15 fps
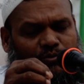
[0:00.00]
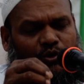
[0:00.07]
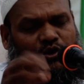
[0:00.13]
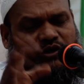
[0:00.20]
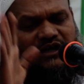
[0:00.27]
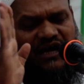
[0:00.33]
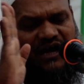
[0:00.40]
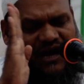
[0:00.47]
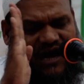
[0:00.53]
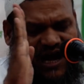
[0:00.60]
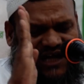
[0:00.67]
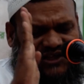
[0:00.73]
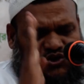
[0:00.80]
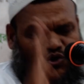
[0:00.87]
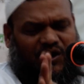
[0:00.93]
মহিলা
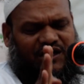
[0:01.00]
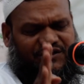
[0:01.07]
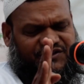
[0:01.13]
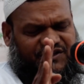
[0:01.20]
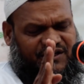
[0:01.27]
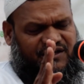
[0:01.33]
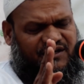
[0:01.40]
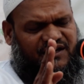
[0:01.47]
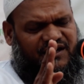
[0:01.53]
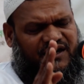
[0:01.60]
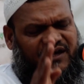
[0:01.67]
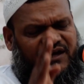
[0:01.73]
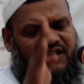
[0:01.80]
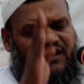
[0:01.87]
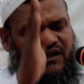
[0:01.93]
আজও আছে
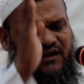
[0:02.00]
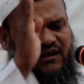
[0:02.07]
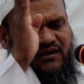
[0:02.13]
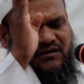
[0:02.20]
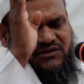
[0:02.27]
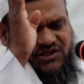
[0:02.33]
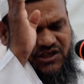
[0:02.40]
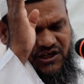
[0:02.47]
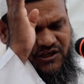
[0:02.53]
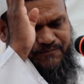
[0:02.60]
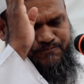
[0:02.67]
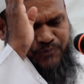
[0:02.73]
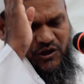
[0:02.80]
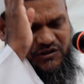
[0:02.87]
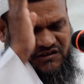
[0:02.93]
যে
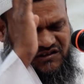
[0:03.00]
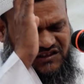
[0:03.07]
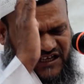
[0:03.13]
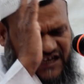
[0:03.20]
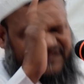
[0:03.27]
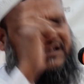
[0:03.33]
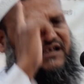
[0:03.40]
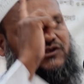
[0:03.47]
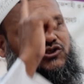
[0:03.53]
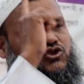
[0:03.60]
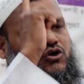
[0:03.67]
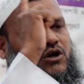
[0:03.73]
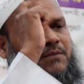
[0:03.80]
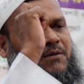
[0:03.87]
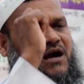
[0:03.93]
প্রত্যেক দিন
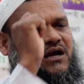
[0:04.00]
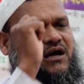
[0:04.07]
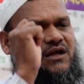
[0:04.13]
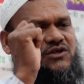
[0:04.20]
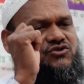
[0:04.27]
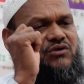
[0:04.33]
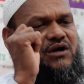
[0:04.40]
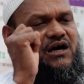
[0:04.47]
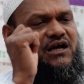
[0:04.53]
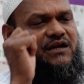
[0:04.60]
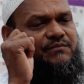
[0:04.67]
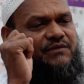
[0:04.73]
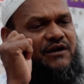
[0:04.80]
সুরা বাকারা সুরা আল